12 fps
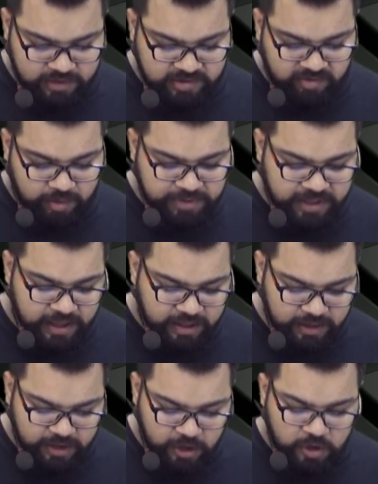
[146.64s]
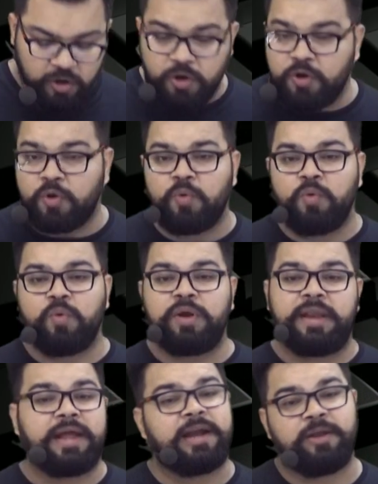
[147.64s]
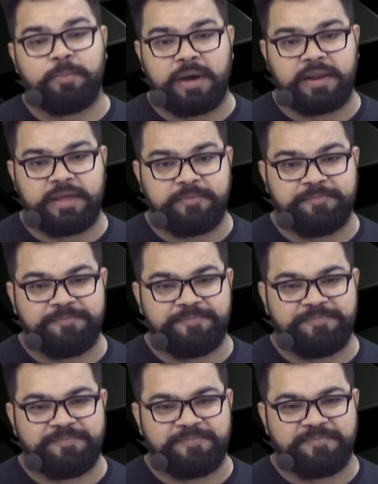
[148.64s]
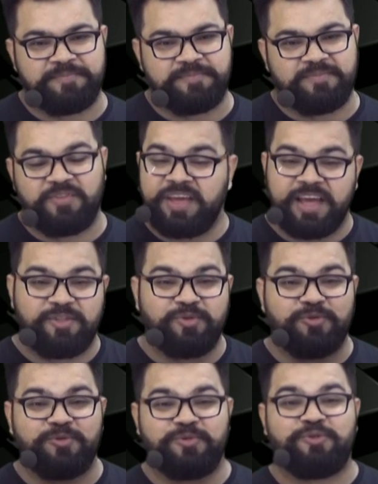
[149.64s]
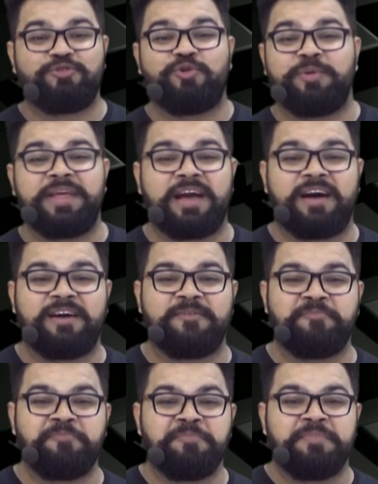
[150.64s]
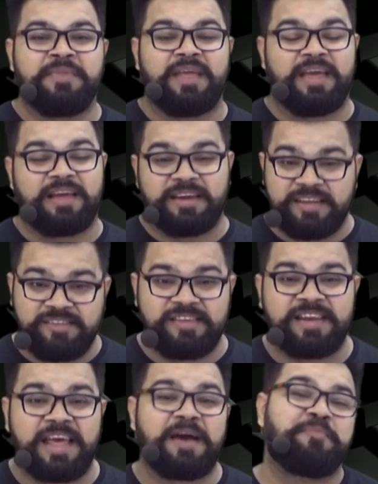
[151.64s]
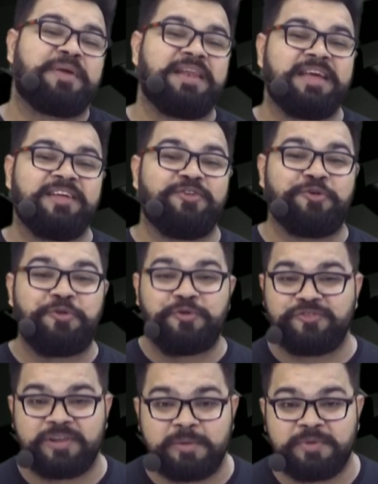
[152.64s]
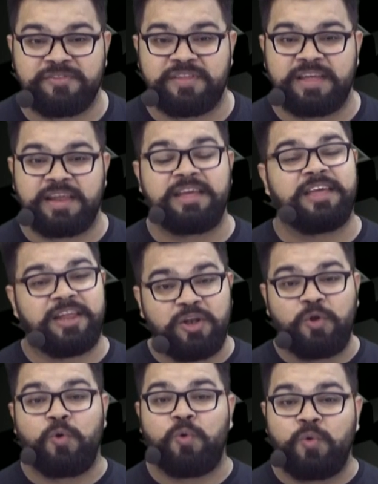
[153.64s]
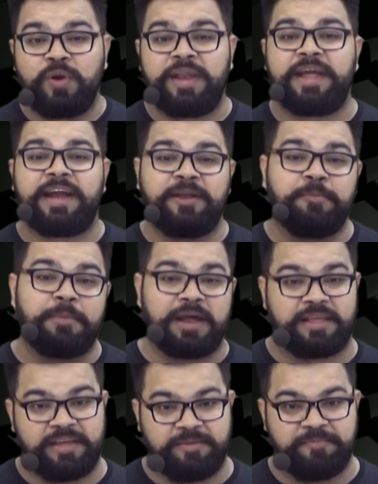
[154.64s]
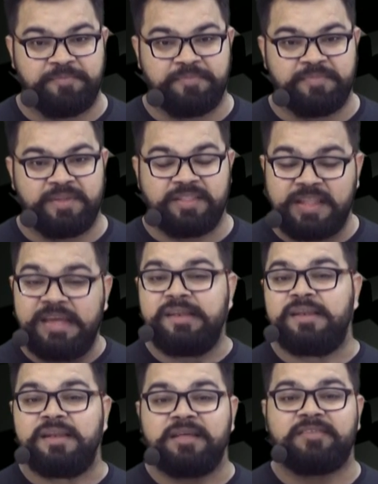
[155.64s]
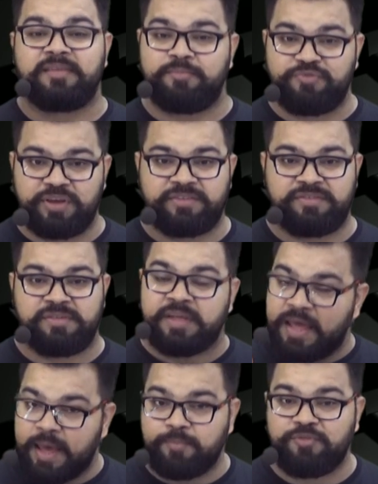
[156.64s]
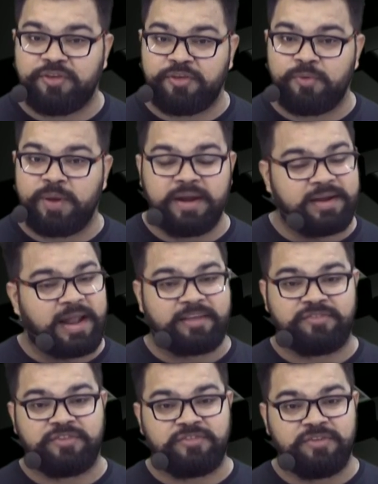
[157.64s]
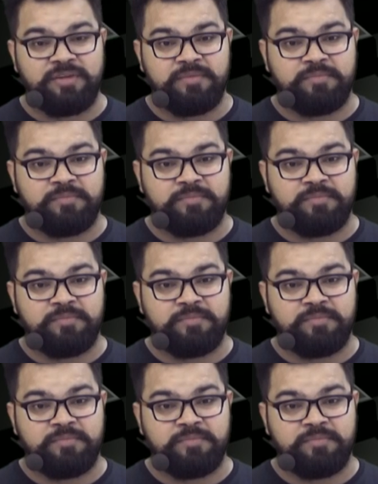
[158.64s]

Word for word: जवाब दिया है नो नेगेटिव मार्किंग ठीक है तो खुश होने का एक रीज़न है आपके लिए जो न्यू सिलेबस दे रहे हैं कि नो नेगेटिव मार्किंग तीन सब्जेक्ट्स एम सी क्यू हैं टैक्सेशन